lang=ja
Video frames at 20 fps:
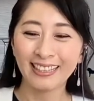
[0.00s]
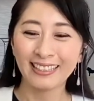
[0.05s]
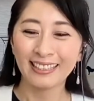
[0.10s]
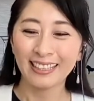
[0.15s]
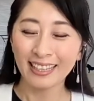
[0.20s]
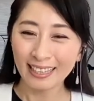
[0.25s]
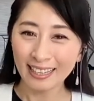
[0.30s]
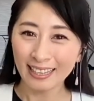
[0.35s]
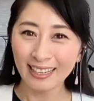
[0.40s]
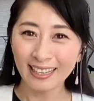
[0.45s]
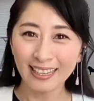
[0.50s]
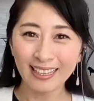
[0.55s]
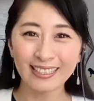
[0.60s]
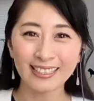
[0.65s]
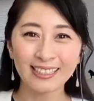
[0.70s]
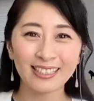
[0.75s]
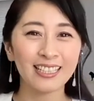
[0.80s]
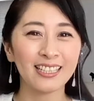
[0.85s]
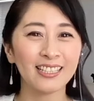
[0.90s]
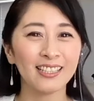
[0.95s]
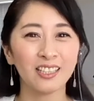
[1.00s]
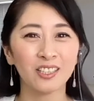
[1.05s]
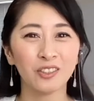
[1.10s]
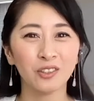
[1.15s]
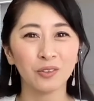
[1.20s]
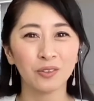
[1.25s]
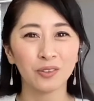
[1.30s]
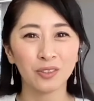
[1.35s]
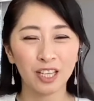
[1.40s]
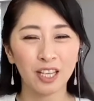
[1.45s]
だから素敵な
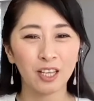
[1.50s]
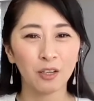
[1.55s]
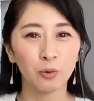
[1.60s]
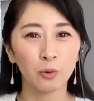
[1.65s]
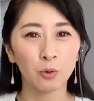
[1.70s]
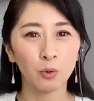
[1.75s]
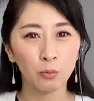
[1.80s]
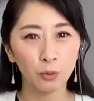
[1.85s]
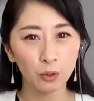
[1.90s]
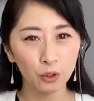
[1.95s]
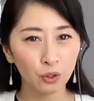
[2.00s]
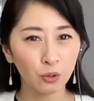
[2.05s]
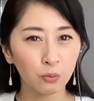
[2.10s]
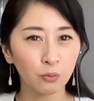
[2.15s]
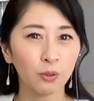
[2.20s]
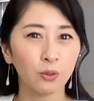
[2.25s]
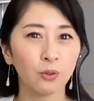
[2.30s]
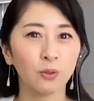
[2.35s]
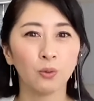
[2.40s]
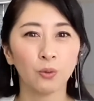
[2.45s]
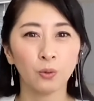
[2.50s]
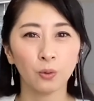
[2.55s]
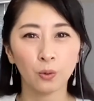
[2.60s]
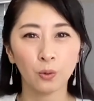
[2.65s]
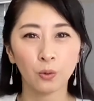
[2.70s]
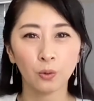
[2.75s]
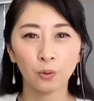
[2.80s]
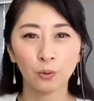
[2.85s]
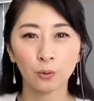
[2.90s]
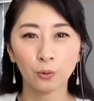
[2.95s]
人ってこうもっともっと
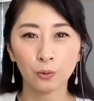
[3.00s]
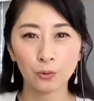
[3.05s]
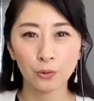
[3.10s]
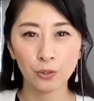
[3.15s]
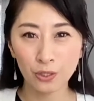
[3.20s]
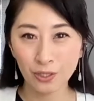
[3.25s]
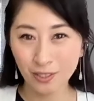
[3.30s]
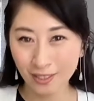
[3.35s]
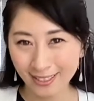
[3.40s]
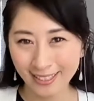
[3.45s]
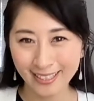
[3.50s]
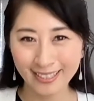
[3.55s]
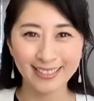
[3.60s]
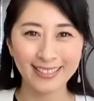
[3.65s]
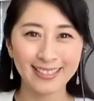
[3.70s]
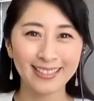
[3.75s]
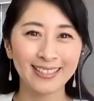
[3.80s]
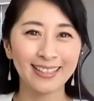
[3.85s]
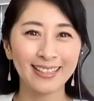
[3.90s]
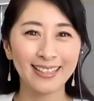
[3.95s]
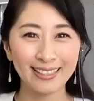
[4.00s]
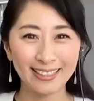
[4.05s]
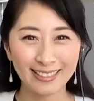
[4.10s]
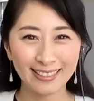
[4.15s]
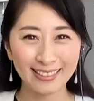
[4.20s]
こう循環して、